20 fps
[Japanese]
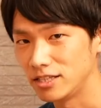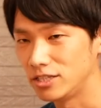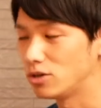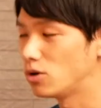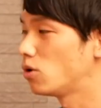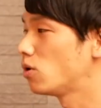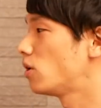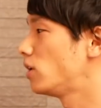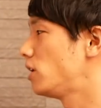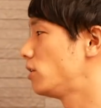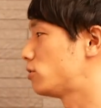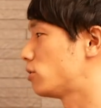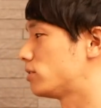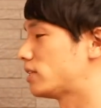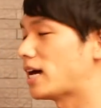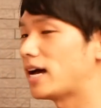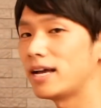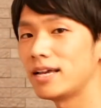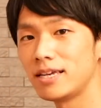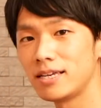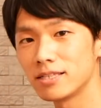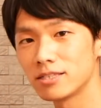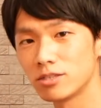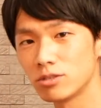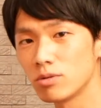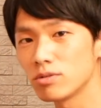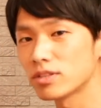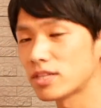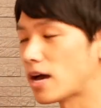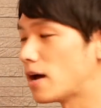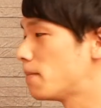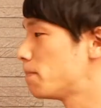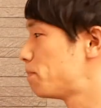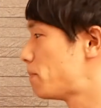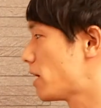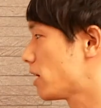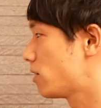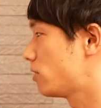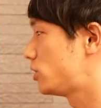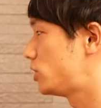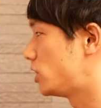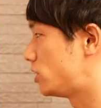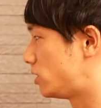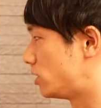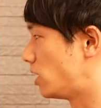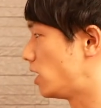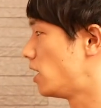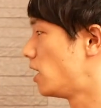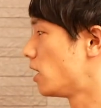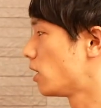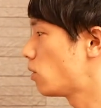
日本語で言うと大豆のタンパク質。